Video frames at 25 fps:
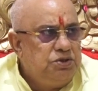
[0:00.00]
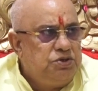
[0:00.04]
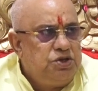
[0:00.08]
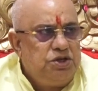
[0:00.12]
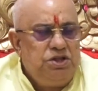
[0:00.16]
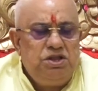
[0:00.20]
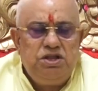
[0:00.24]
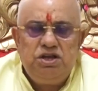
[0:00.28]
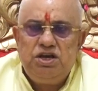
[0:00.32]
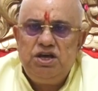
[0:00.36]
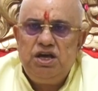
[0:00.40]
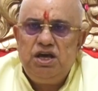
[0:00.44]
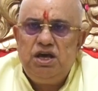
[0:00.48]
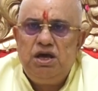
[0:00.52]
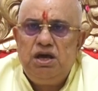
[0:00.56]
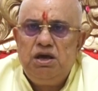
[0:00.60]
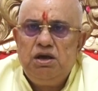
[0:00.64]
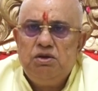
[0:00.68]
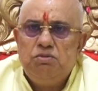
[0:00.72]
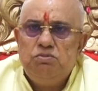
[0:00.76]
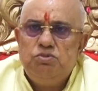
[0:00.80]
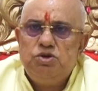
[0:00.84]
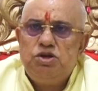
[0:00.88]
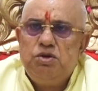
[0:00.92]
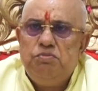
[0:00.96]

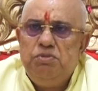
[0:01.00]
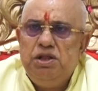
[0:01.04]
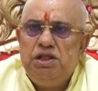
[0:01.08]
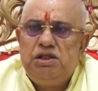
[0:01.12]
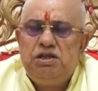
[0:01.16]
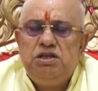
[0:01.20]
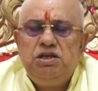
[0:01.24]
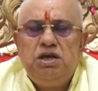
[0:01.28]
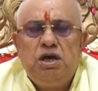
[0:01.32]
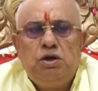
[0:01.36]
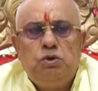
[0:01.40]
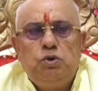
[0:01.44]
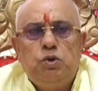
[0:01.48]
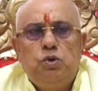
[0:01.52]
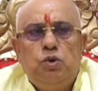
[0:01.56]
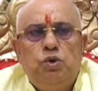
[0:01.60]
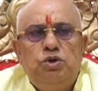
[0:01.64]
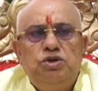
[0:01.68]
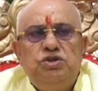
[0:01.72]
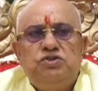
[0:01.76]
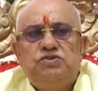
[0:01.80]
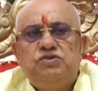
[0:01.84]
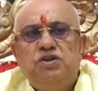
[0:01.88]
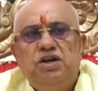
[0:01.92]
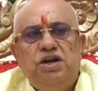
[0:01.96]
जिंदगी मुझे मिलती है
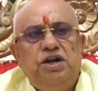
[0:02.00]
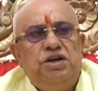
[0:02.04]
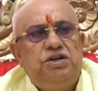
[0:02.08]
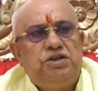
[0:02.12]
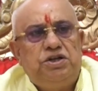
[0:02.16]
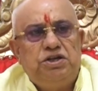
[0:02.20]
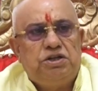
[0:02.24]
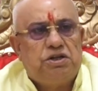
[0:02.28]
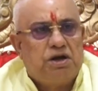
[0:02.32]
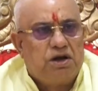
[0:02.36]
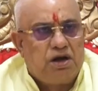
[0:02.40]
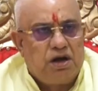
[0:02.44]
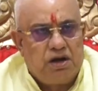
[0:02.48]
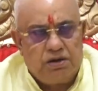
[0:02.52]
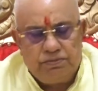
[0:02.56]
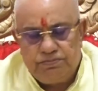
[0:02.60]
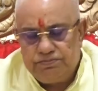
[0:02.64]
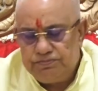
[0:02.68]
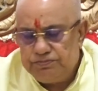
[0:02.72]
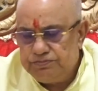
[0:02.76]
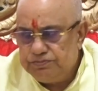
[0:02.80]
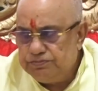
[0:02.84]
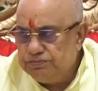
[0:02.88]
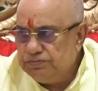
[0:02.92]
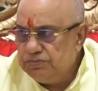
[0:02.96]
कोरी स्लेट की तरह
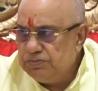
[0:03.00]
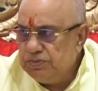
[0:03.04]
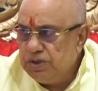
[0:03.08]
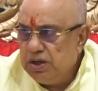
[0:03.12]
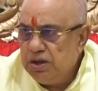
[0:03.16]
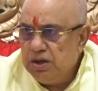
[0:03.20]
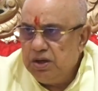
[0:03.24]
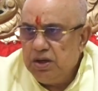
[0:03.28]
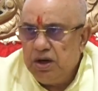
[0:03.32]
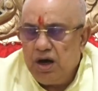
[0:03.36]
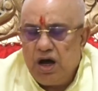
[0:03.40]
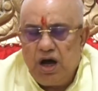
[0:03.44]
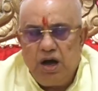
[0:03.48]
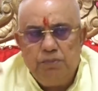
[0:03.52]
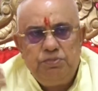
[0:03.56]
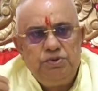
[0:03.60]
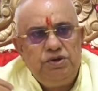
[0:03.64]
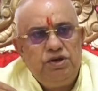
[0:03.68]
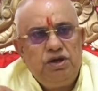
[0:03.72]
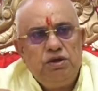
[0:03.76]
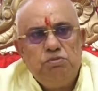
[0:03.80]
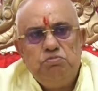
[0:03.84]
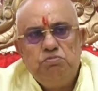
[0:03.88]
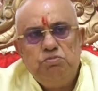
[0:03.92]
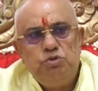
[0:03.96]

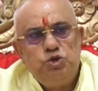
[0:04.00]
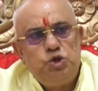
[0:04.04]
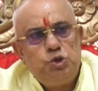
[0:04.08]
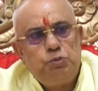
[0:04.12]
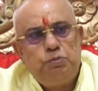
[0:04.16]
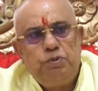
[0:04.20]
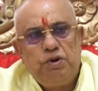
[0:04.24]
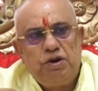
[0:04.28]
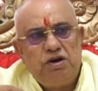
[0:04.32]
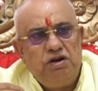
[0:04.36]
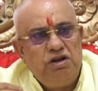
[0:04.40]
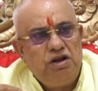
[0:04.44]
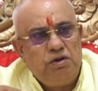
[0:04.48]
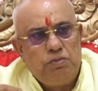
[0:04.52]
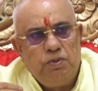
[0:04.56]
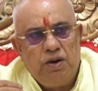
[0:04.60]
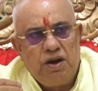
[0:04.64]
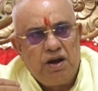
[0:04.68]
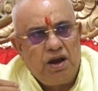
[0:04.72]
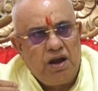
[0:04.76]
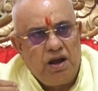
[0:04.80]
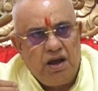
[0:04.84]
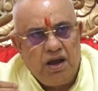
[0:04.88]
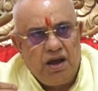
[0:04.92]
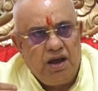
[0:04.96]
अब ये मुझ पर
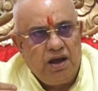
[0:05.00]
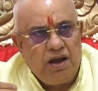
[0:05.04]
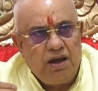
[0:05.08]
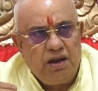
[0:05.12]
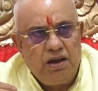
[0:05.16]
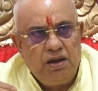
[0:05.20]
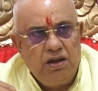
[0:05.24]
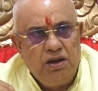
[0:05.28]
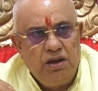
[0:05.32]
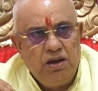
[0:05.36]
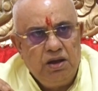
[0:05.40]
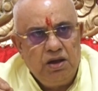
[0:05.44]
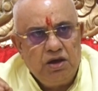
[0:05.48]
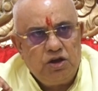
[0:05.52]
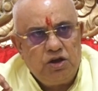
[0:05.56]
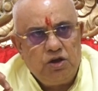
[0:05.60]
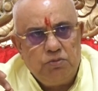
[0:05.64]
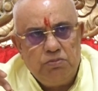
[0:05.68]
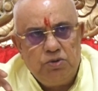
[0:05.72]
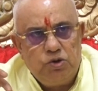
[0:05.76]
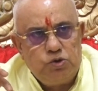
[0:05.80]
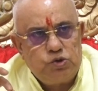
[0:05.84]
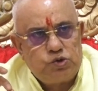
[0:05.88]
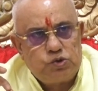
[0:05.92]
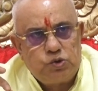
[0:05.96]
निर्भर है
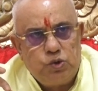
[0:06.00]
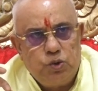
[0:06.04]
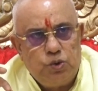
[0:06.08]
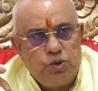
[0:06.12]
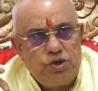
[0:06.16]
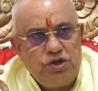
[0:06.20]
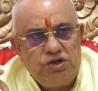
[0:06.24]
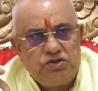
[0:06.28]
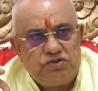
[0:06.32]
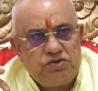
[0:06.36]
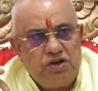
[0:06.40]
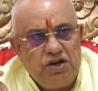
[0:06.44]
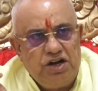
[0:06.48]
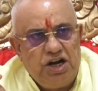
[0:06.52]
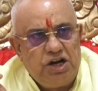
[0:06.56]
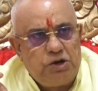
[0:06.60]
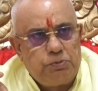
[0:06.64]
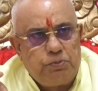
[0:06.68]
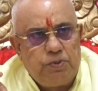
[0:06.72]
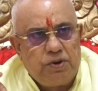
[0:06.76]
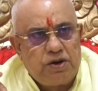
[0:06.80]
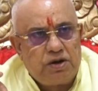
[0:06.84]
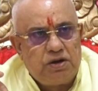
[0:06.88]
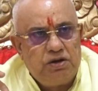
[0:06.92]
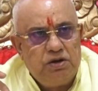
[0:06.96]
कि मैं उस कोरी स्लेट
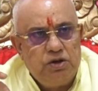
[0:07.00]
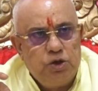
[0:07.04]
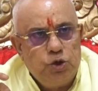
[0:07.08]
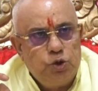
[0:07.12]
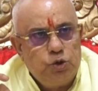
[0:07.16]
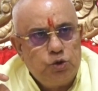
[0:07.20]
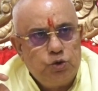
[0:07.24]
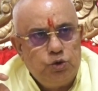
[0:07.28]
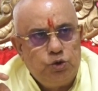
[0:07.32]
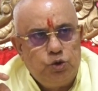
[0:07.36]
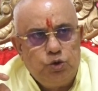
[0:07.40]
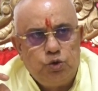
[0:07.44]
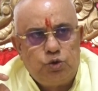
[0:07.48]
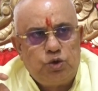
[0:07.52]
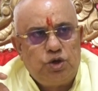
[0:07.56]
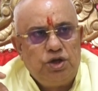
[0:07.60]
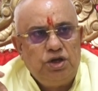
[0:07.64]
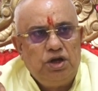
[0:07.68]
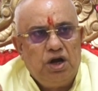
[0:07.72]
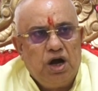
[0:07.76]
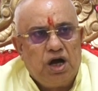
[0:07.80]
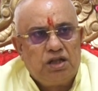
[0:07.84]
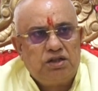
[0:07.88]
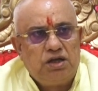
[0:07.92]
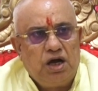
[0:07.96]
पर दुख
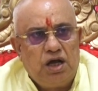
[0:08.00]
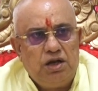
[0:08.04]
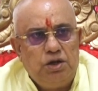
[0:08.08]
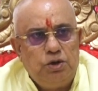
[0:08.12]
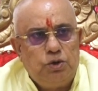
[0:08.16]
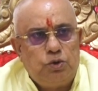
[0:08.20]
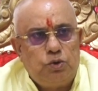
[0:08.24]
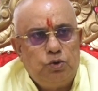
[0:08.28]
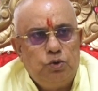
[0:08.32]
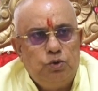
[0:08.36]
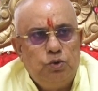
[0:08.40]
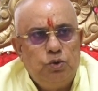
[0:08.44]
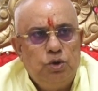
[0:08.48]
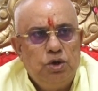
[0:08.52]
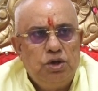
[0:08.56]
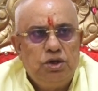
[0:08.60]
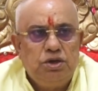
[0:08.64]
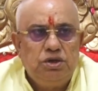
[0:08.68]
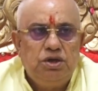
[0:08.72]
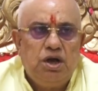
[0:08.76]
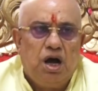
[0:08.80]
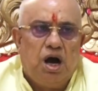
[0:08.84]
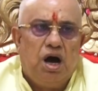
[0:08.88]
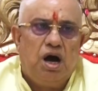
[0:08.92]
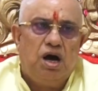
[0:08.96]
की गाथा लिखूं
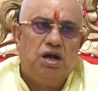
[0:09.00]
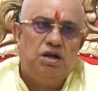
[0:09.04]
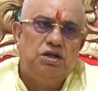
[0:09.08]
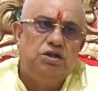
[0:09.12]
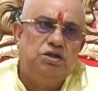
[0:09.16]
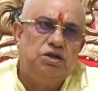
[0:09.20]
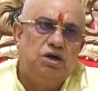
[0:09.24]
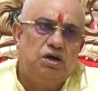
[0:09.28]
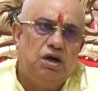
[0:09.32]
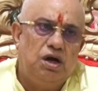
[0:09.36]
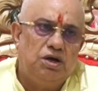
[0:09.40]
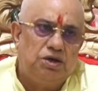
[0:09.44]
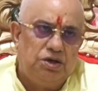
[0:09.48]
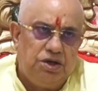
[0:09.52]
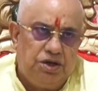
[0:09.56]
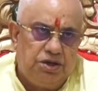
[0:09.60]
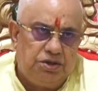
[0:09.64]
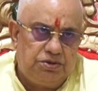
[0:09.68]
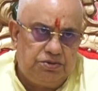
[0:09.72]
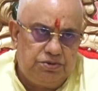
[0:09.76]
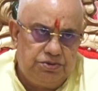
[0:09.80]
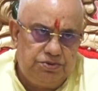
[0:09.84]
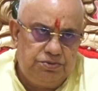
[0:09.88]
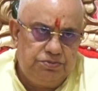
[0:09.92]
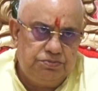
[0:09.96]
या आनंद का
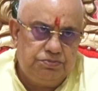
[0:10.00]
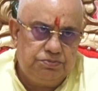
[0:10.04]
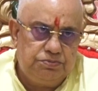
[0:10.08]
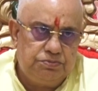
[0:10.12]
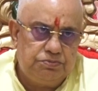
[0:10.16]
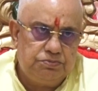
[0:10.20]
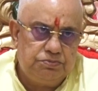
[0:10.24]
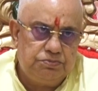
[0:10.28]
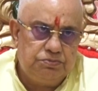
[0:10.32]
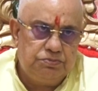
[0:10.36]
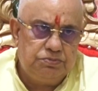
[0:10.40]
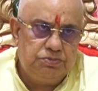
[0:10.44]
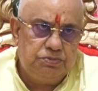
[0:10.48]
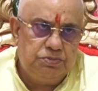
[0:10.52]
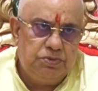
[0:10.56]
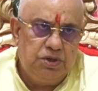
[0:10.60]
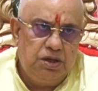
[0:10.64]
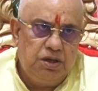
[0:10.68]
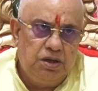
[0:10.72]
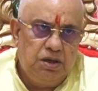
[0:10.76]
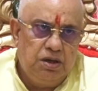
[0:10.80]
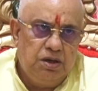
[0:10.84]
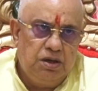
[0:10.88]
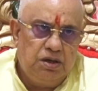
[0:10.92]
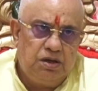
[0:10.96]
गीत
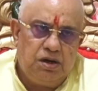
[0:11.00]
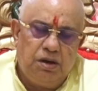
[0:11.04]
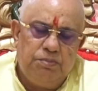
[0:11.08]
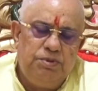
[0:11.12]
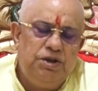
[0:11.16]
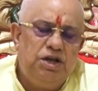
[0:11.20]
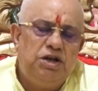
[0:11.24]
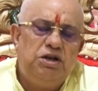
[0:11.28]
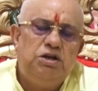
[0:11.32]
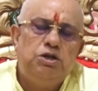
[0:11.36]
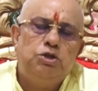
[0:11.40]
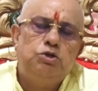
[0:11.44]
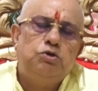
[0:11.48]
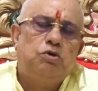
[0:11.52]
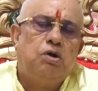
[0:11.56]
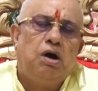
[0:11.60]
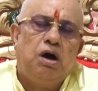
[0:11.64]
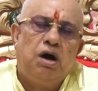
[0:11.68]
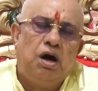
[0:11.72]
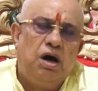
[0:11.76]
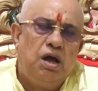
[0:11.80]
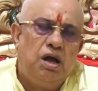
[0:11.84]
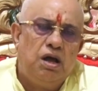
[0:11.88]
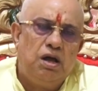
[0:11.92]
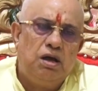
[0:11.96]
कबीर ने तो
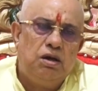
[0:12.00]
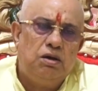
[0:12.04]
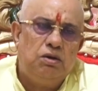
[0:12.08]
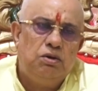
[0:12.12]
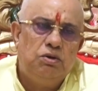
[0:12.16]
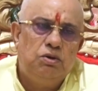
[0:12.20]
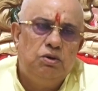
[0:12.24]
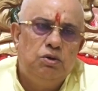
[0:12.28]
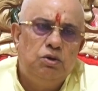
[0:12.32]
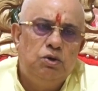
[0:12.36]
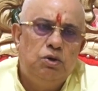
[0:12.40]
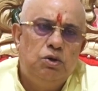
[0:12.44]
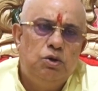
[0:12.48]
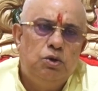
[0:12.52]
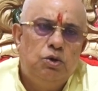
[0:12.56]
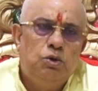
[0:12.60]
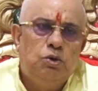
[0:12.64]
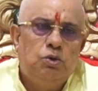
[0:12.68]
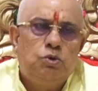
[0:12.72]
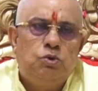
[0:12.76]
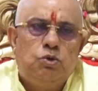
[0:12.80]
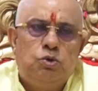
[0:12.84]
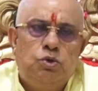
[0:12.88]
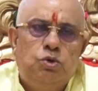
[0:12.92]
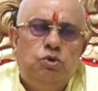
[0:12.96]
कहा है
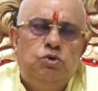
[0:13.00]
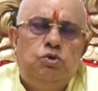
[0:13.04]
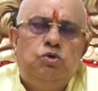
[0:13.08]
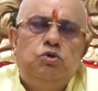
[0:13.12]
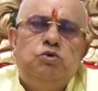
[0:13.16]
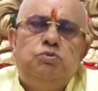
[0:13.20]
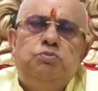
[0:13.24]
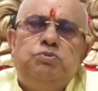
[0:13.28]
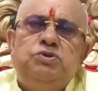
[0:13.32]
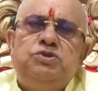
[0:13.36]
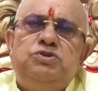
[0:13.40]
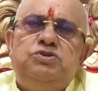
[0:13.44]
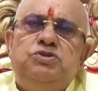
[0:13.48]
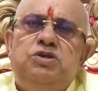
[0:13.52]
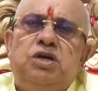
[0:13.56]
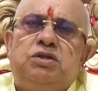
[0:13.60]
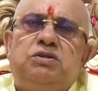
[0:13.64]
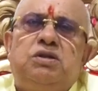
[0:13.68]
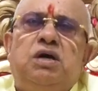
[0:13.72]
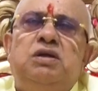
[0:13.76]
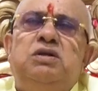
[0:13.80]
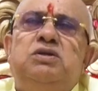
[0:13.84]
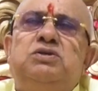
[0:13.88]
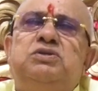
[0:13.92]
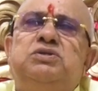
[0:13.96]
खूब
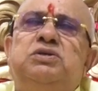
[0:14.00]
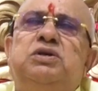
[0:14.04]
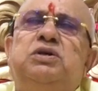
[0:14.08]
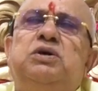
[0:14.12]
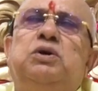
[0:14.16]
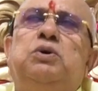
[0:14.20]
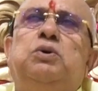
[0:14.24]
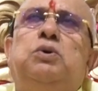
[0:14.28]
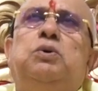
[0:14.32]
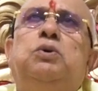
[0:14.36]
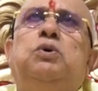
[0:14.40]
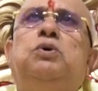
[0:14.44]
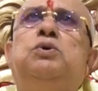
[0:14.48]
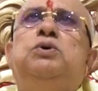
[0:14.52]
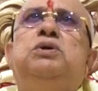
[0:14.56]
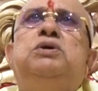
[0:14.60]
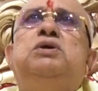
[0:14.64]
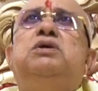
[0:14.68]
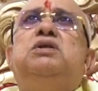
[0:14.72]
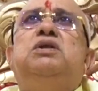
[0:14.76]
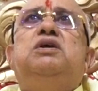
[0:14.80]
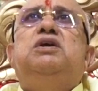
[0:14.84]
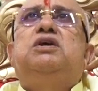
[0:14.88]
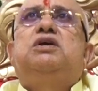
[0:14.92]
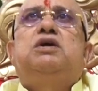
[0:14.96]
जतन से
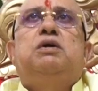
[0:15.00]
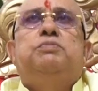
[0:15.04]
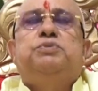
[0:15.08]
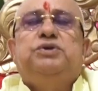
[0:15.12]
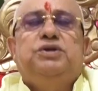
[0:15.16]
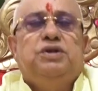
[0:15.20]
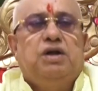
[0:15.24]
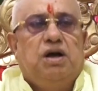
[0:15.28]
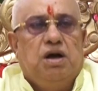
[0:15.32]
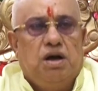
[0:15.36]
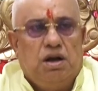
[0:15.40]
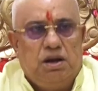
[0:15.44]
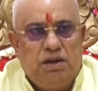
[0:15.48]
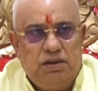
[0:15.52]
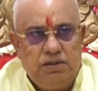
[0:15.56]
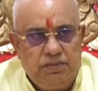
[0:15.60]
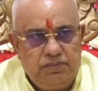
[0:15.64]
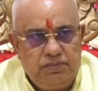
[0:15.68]
ओढ़ी रे कबीरा